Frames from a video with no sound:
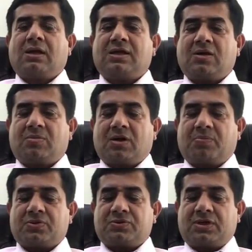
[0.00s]
ये
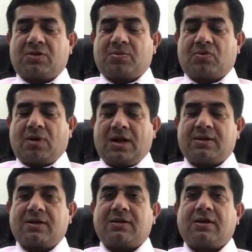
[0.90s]
अपॉर्चुनिटी प्रोवाइड
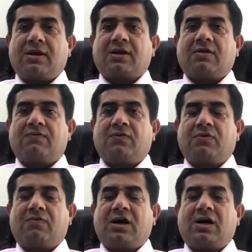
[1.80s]
कर रहे हैं कि वो
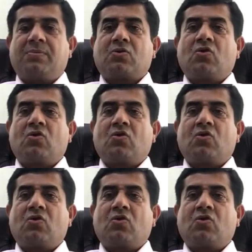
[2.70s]
वहाँ पे